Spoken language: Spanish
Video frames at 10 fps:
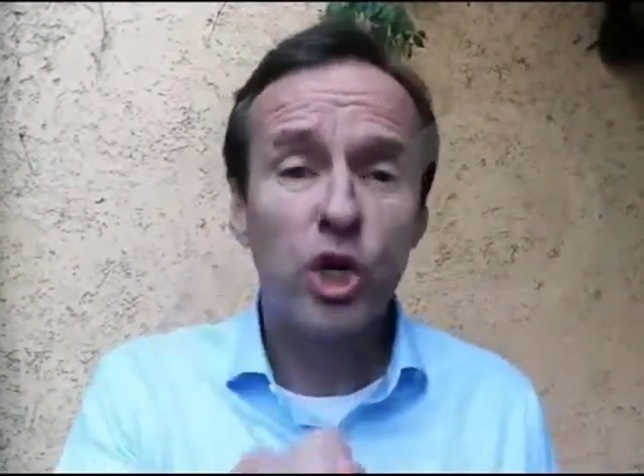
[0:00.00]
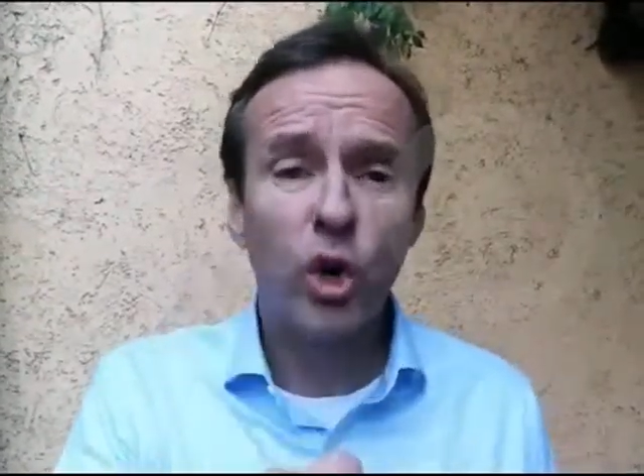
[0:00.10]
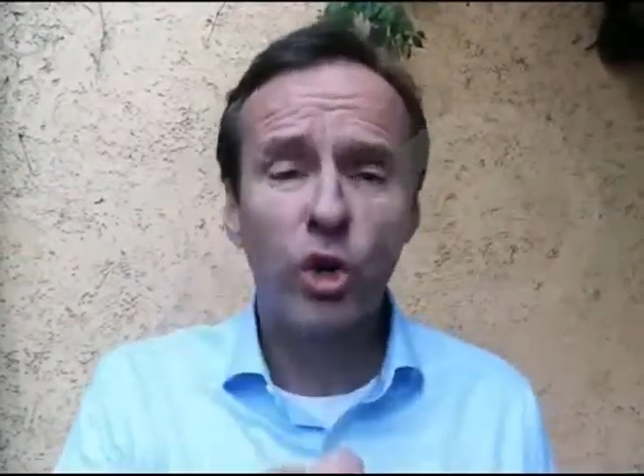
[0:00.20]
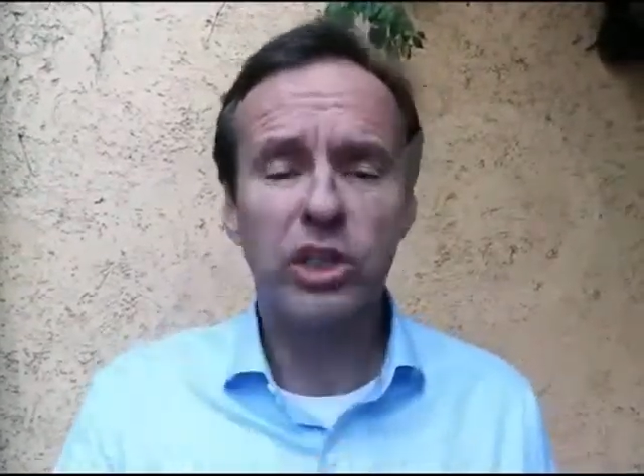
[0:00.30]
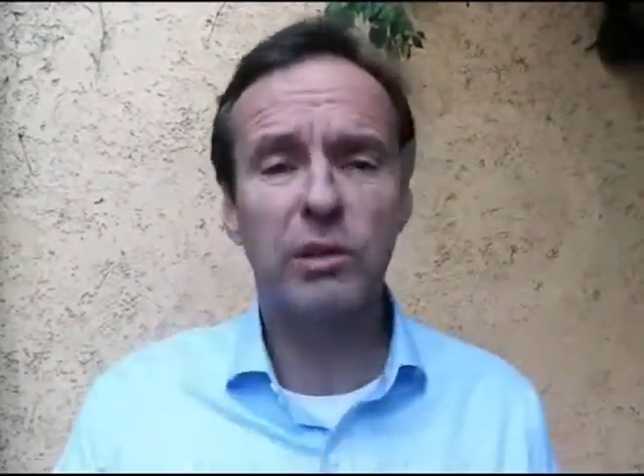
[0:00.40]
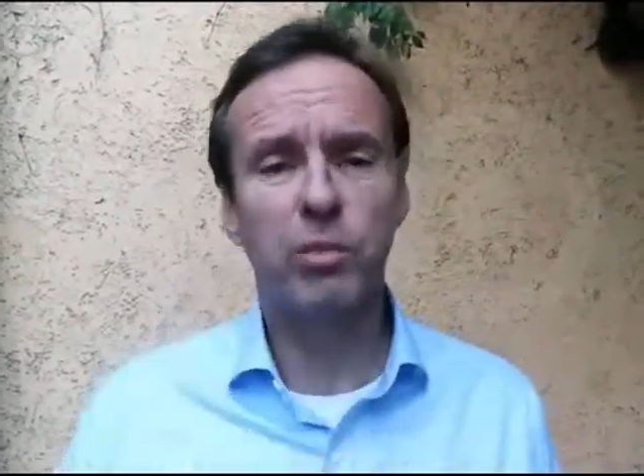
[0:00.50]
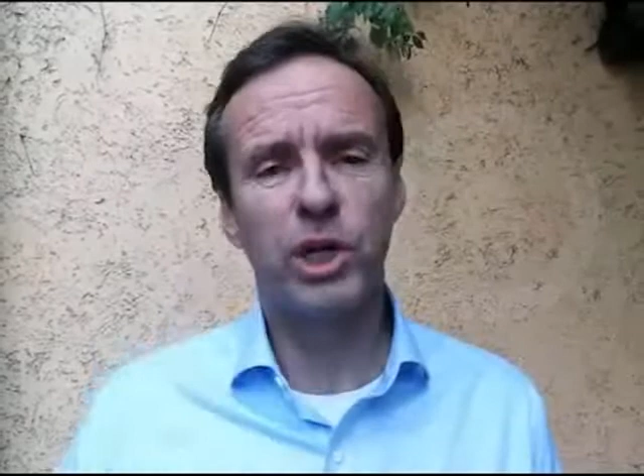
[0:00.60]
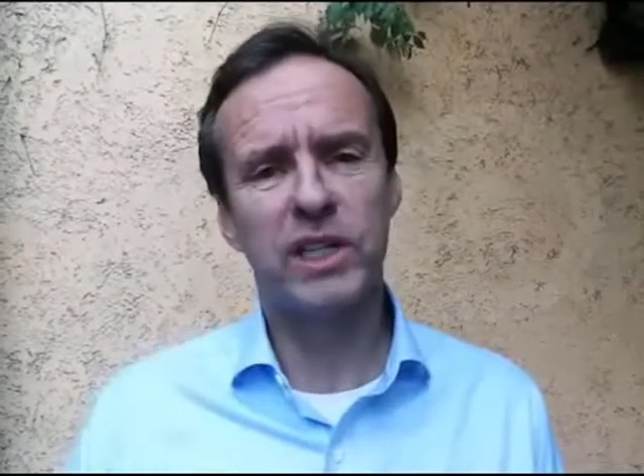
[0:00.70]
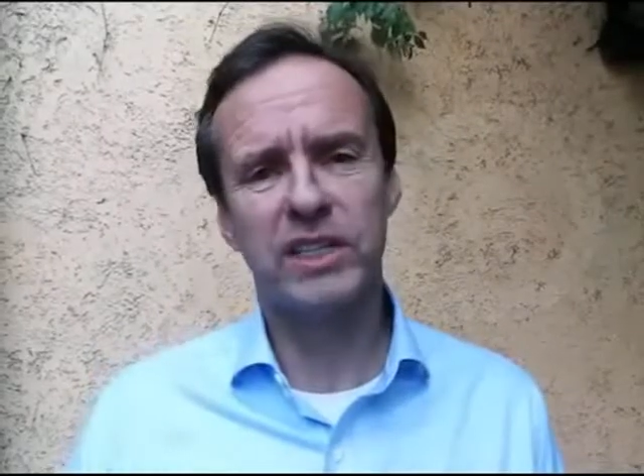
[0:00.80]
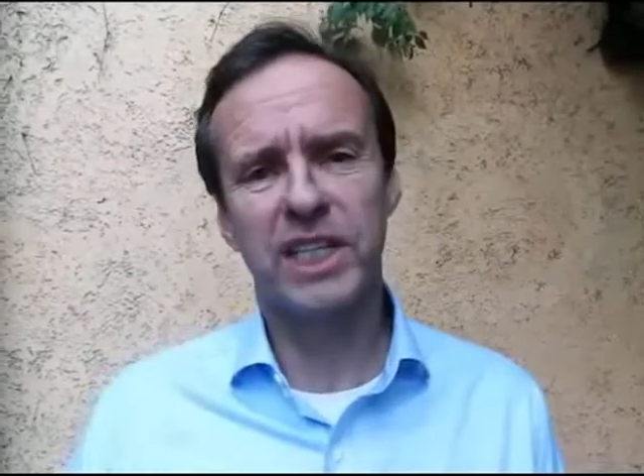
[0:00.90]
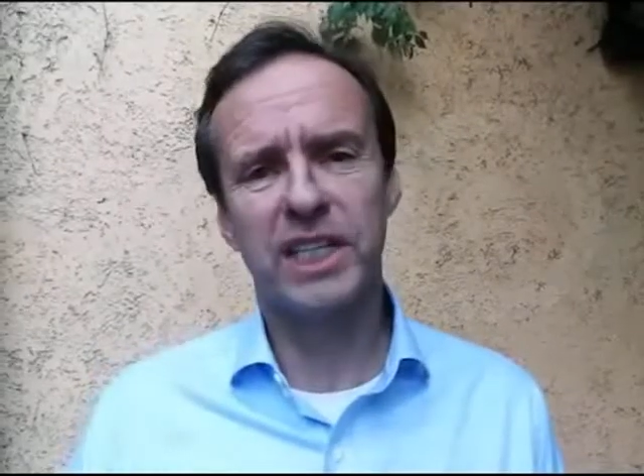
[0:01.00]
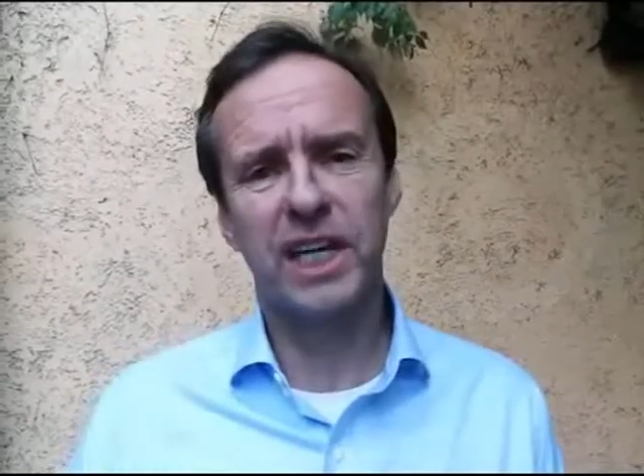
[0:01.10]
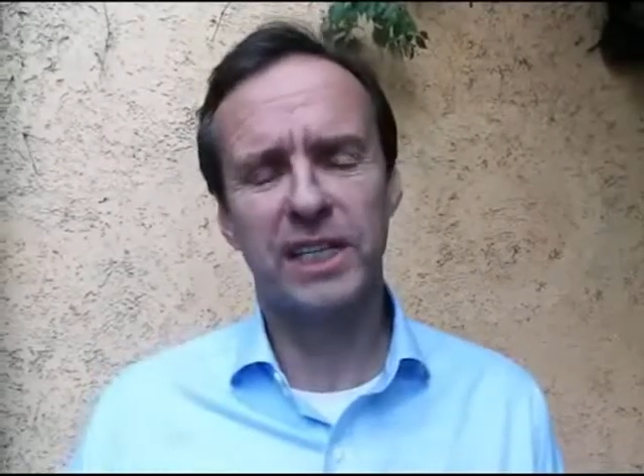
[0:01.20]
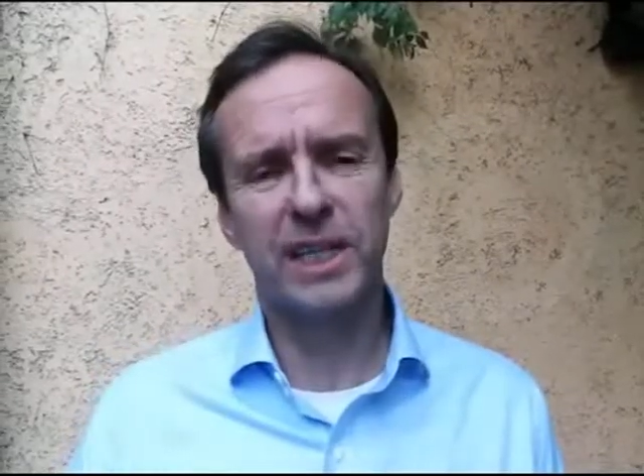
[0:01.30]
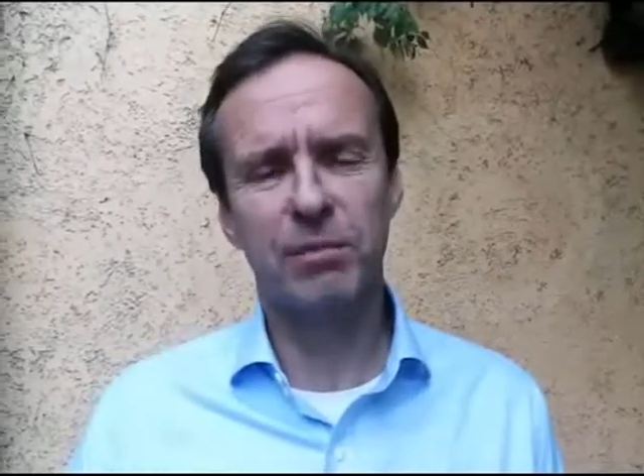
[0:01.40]
no te puedes
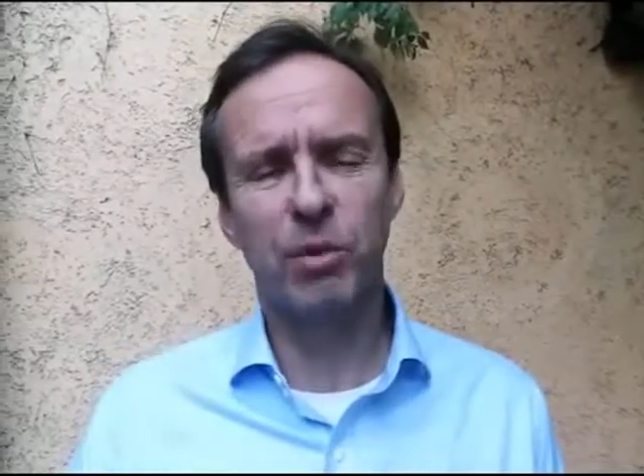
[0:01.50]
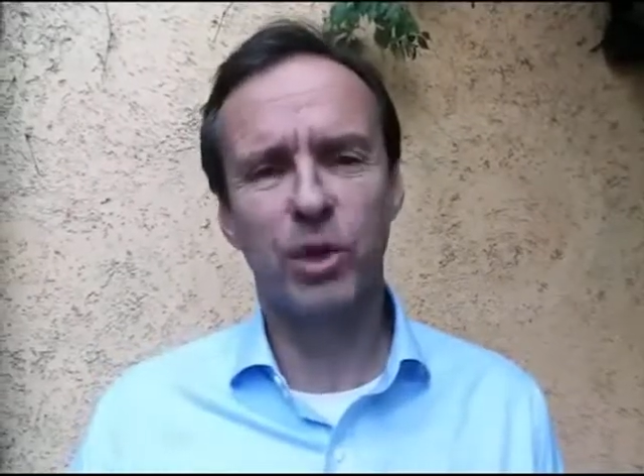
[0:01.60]
quedar en el